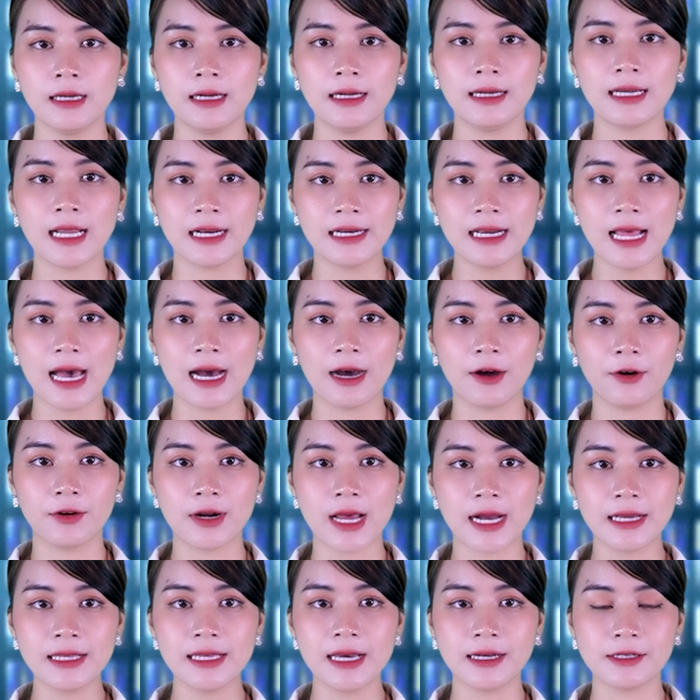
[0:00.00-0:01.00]
Lãnh đạo
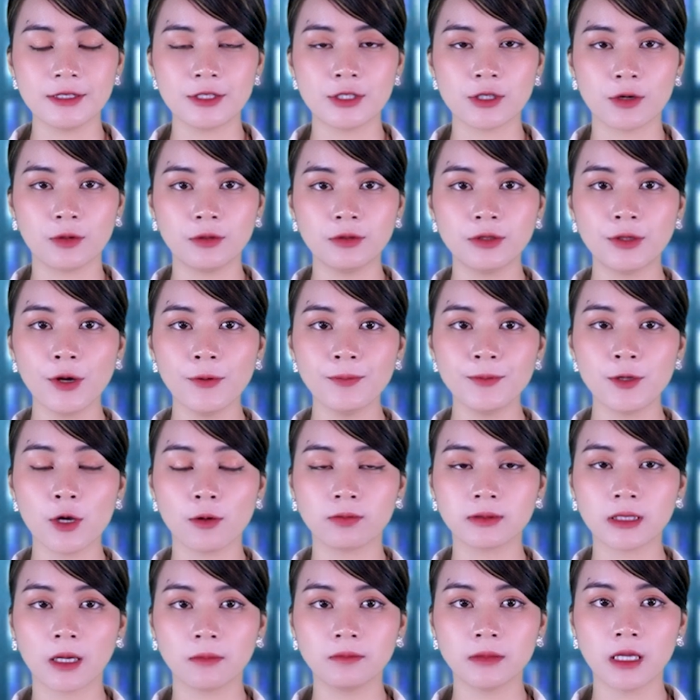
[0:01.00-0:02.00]
đảng Dân Chủ thúc
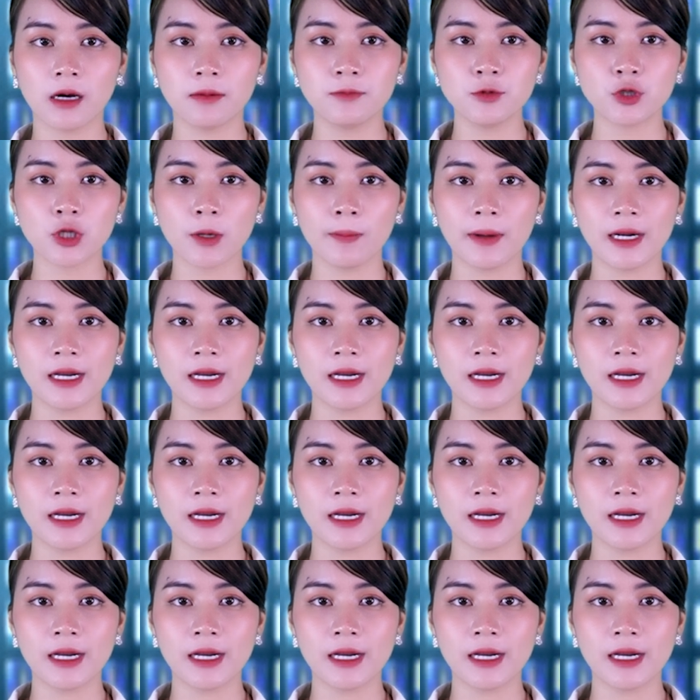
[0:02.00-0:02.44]
giục Tổng thống Joe